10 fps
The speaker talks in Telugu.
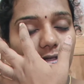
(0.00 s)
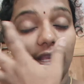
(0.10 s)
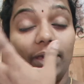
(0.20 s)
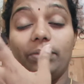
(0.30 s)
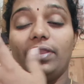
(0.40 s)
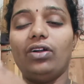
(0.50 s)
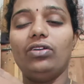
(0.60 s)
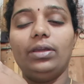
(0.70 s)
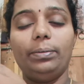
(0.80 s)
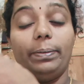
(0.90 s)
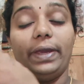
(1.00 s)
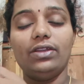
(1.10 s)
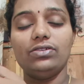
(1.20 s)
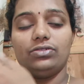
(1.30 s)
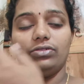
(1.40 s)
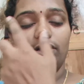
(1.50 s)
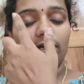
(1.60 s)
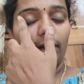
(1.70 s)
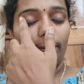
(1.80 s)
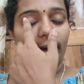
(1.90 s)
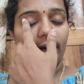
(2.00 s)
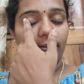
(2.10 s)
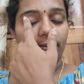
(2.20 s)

లేపుతా ఉంటే పెయిన్ వస్తుంది రెప్ప